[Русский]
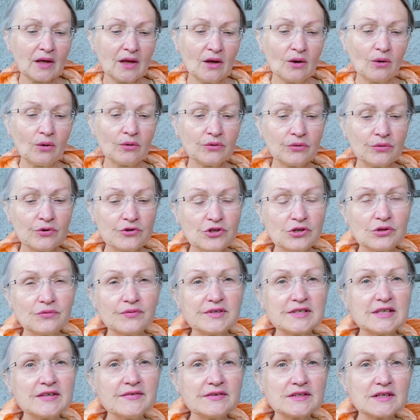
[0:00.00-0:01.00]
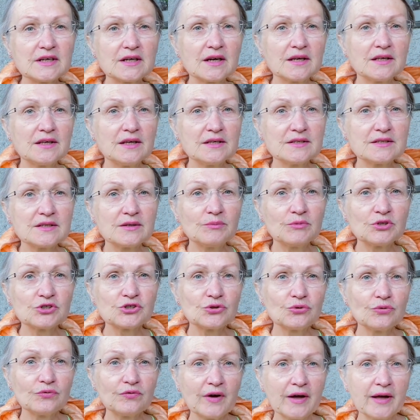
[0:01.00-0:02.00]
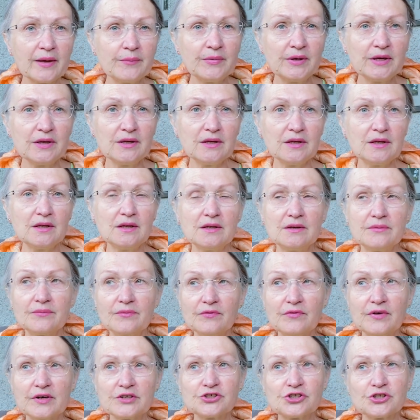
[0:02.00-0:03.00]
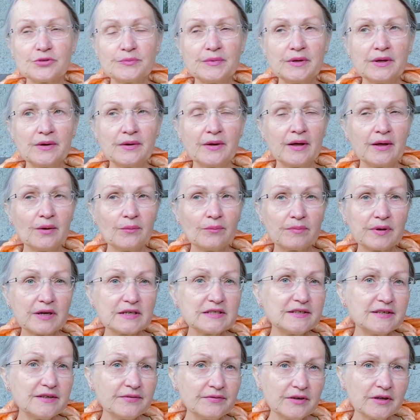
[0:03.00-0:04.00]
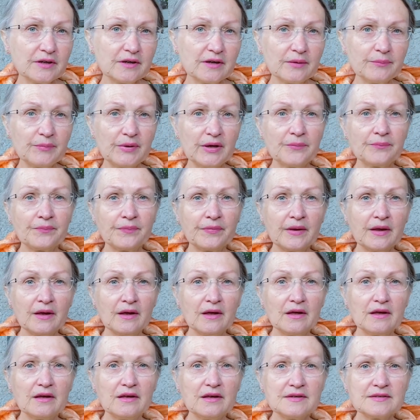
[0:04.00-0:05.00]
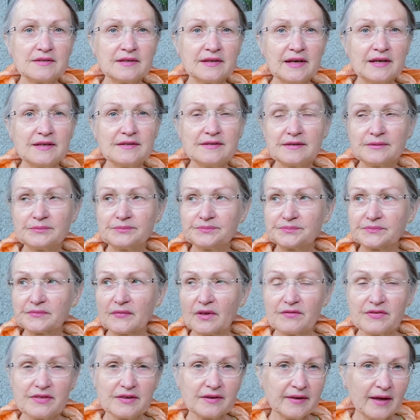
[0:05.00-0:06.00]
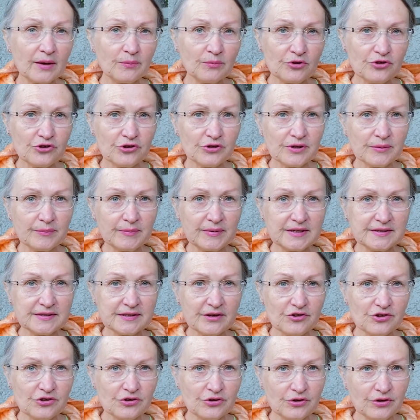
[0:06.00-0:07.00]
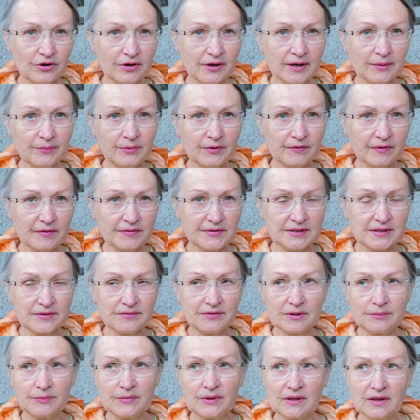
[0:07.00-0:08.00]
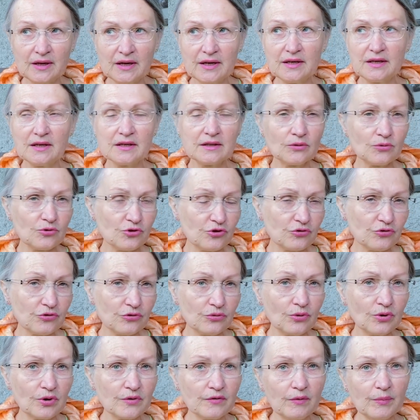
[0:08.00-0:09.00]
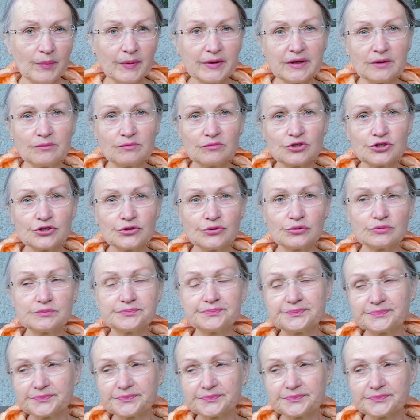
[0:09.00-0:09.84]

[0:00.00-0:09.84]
Он хочет выставить границы между вами и вашими противниками. И знаете, всегда мужчины были защитниками во все времена, и это очень здорово, потому что